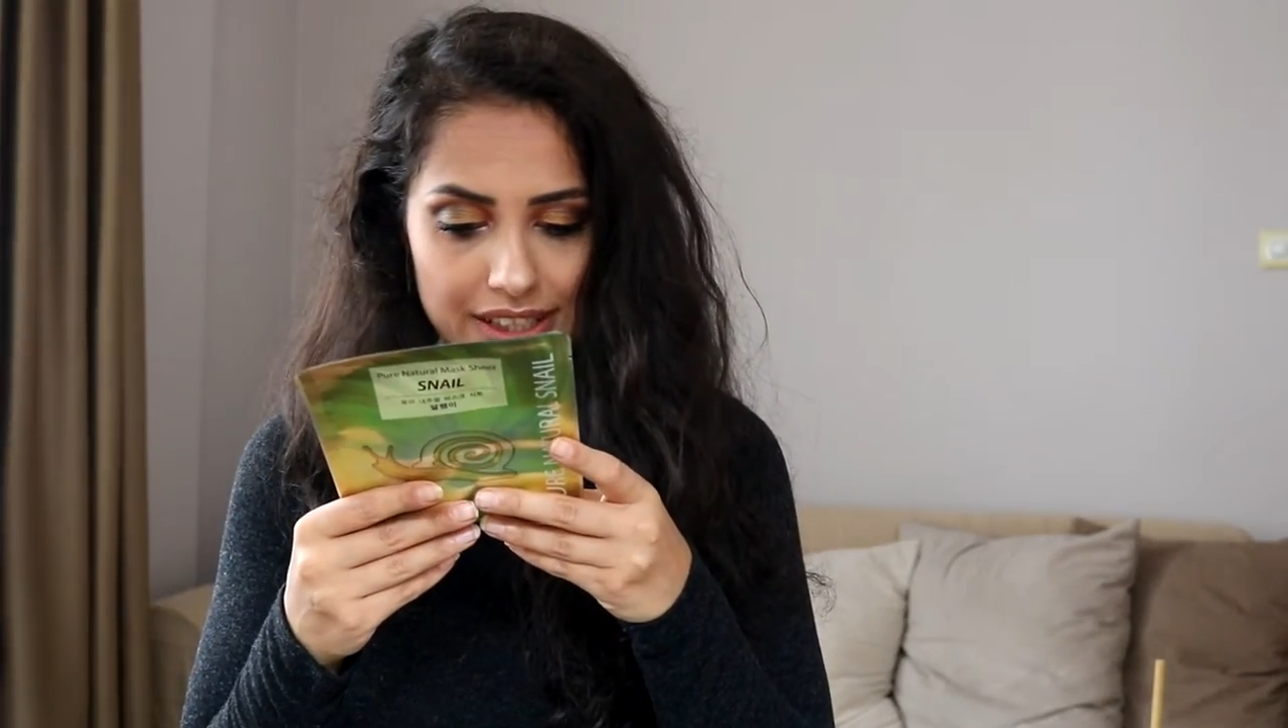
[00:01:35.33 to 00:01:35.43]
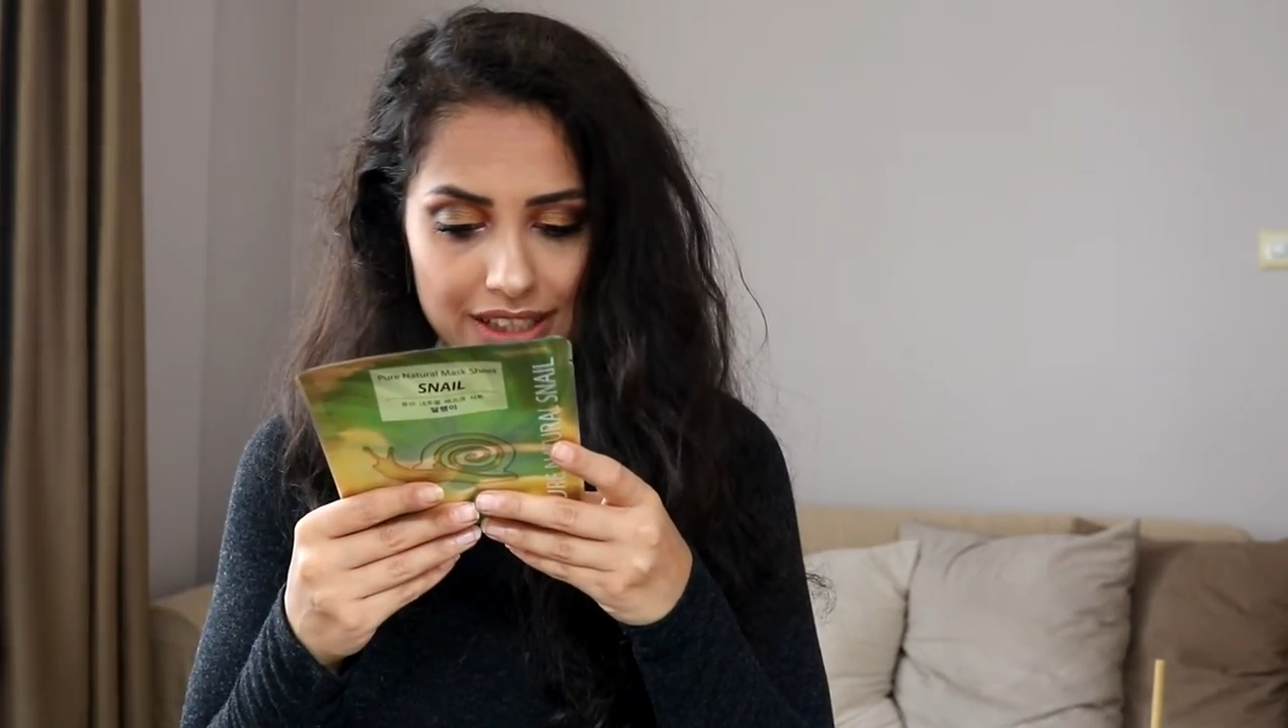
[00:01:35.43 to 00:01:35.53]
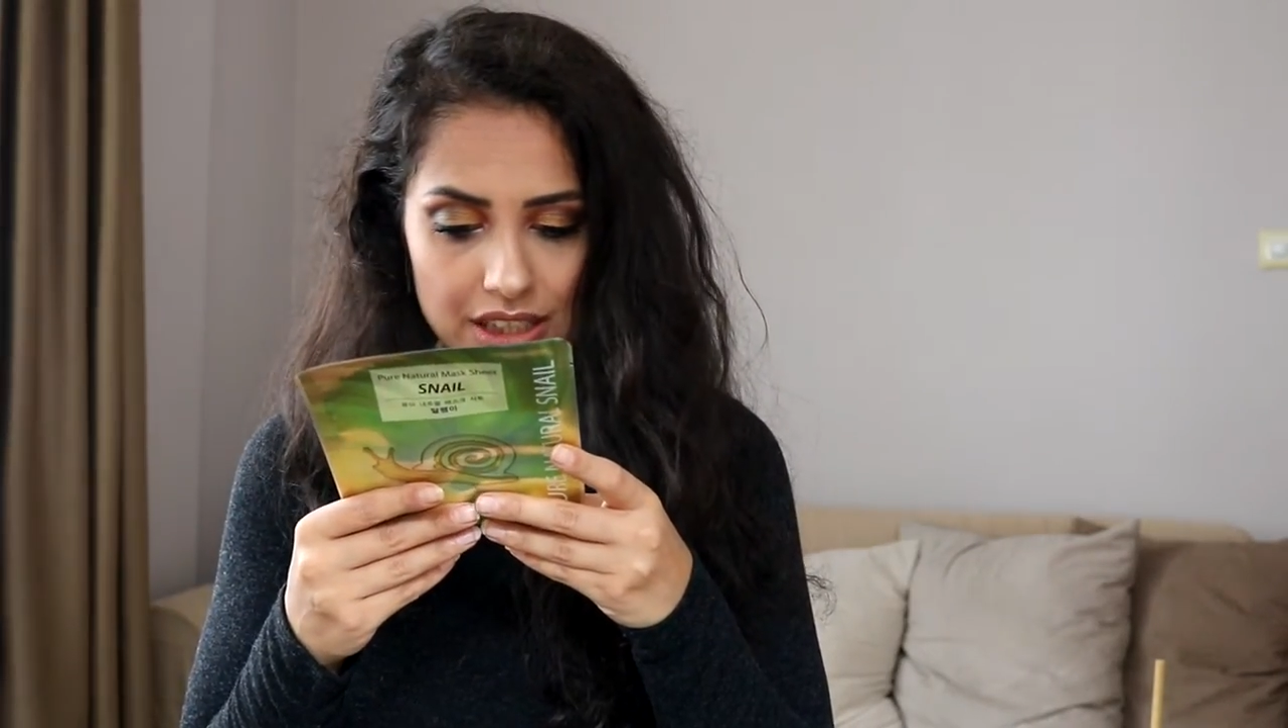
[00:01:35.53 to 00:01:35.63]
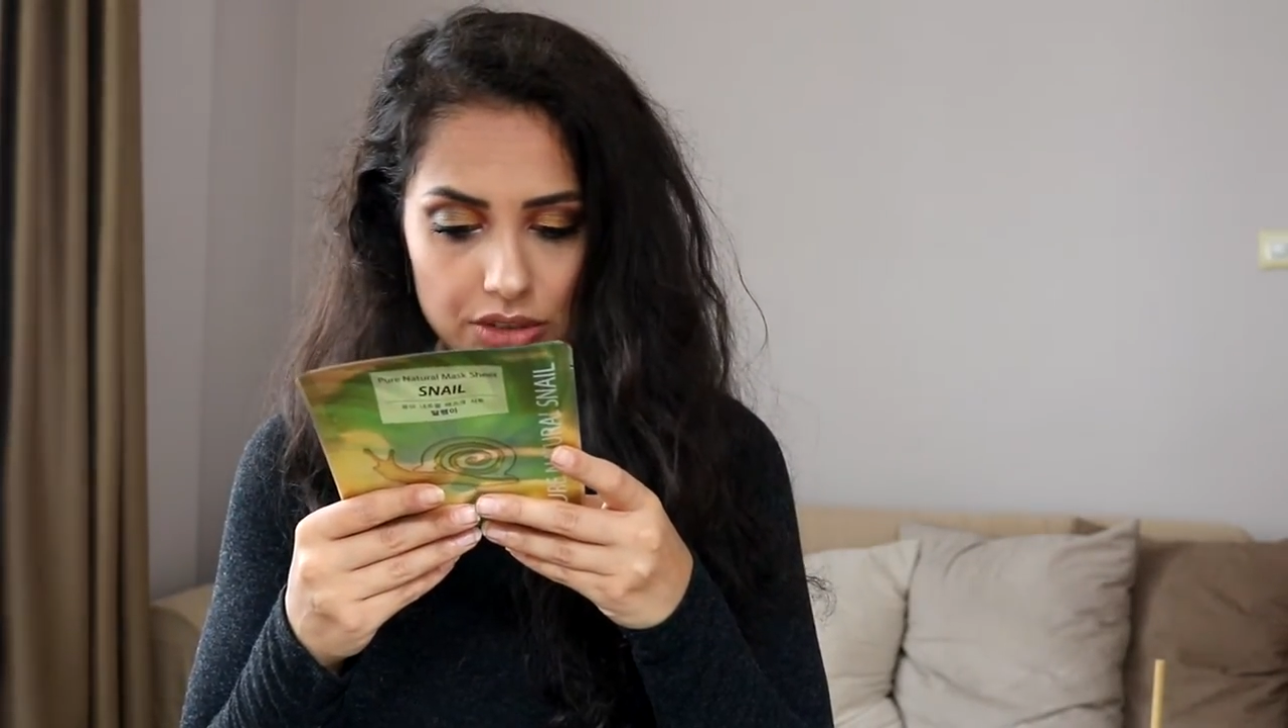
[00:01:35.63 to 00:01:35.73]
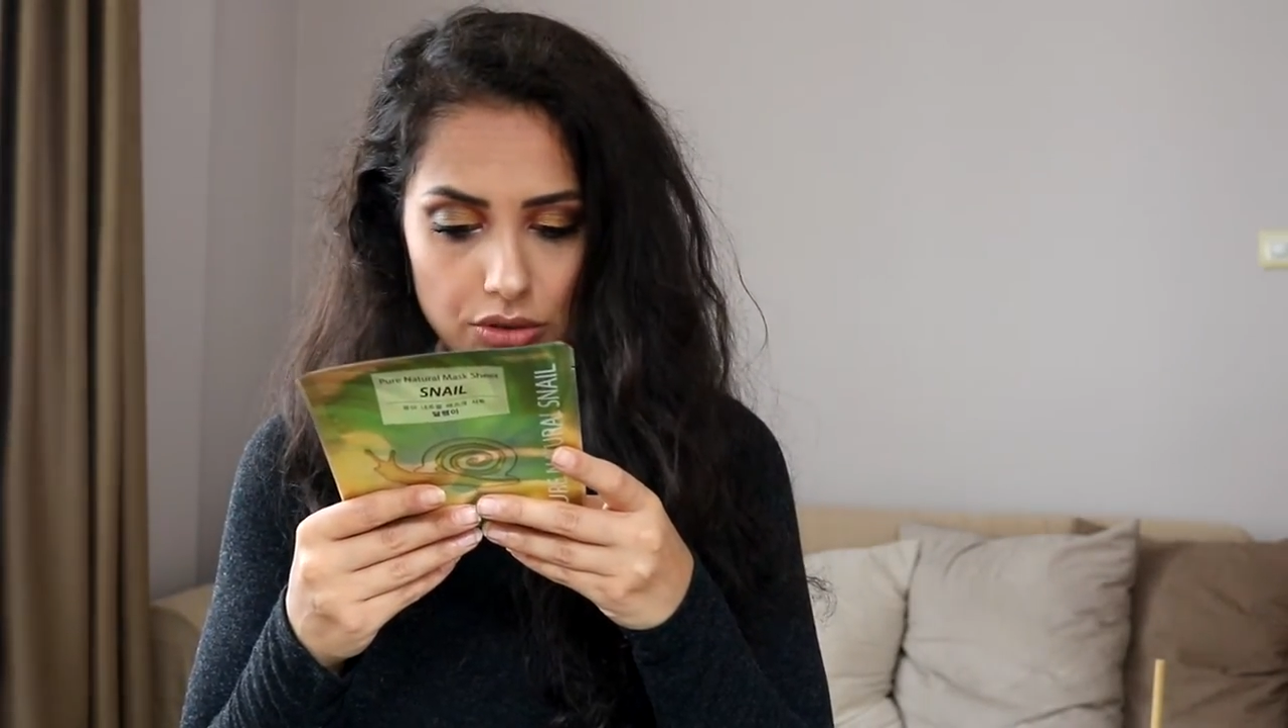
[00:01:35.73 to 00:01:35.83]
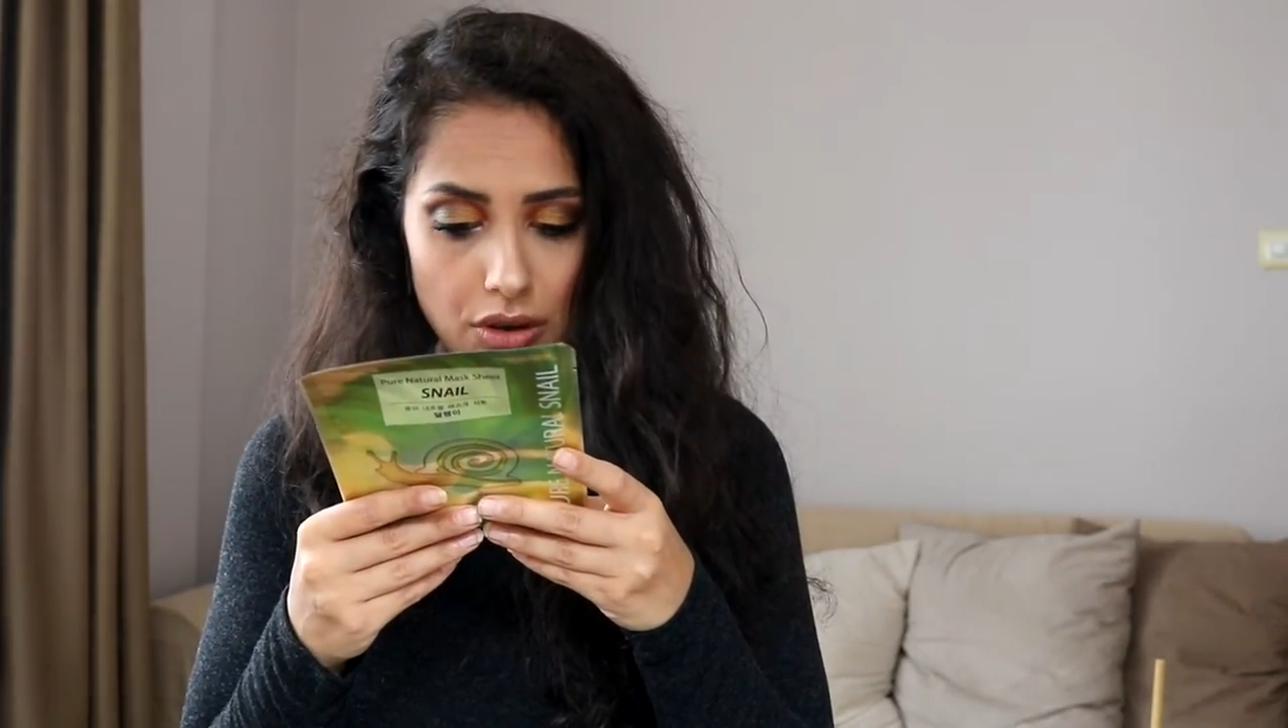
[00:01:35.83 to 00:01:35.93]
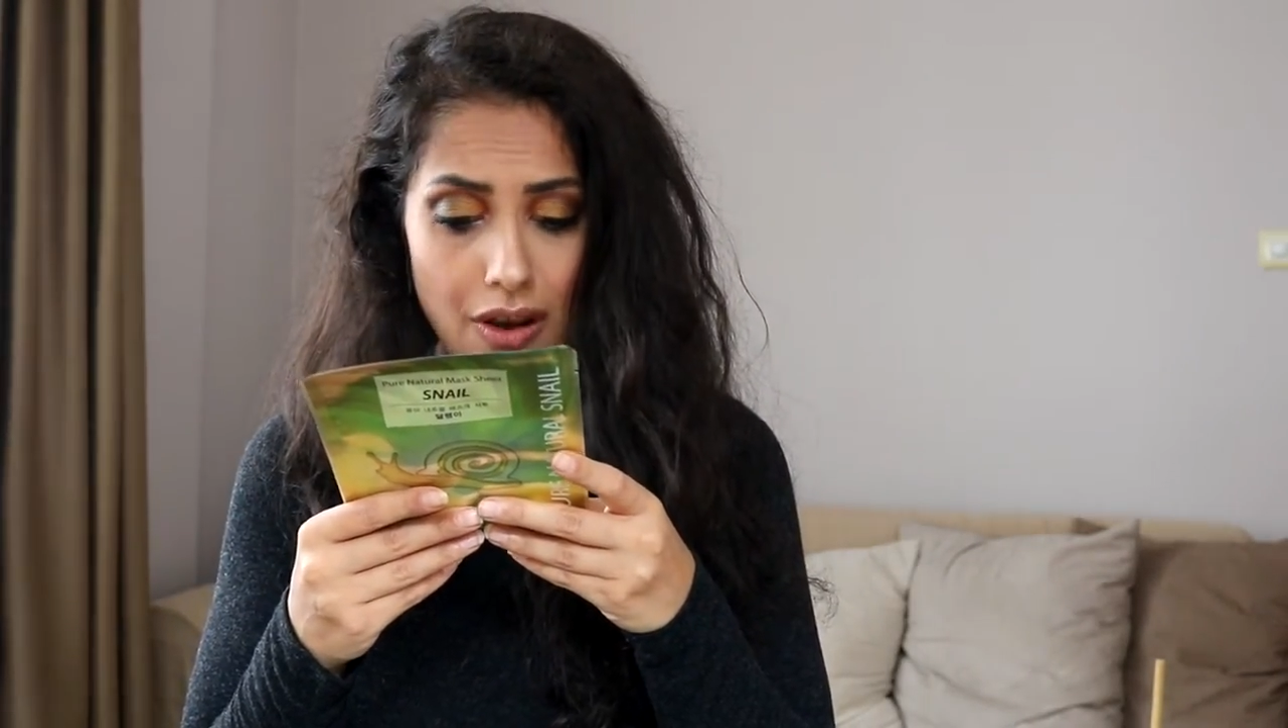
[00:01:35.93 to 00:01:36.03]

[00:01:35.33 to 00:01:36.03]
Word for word: dakika